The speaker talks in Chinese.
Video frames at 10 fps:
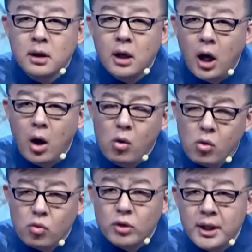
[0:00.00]
考
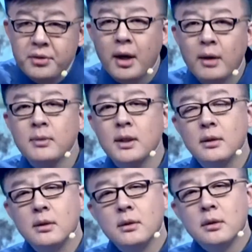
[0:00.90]
古人员们
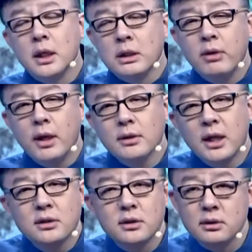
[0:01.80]
很快就
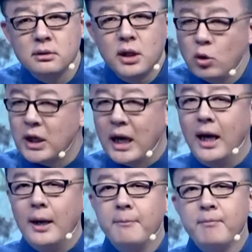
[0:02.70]
开始调
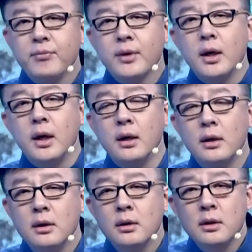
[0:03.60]
查啊，
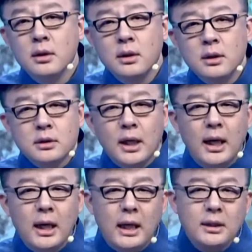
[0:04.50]

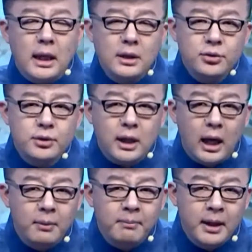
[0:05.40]
查来查去，
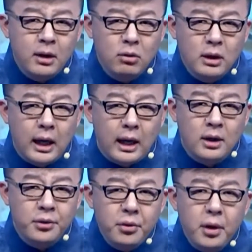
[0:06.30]
查了没有
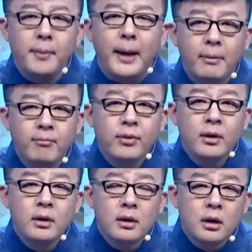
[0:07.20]
两个月吧，
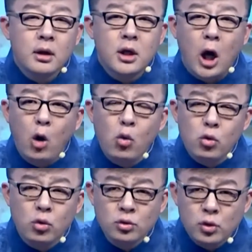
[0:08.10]
考
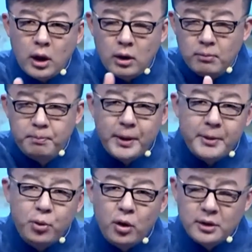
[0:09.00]
古工作。
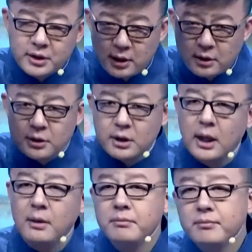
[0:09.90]
被迫停止
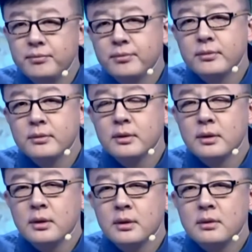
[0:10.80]
了。
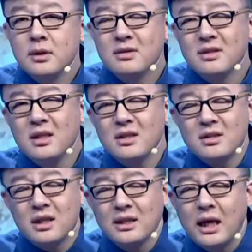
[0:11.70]
那是这
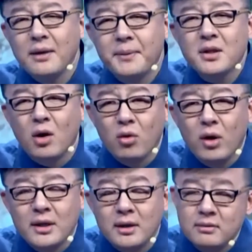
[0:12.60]
谁在里边捣
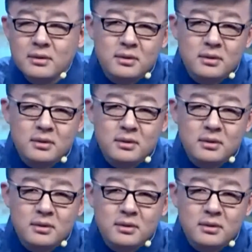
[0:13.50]
乱呢？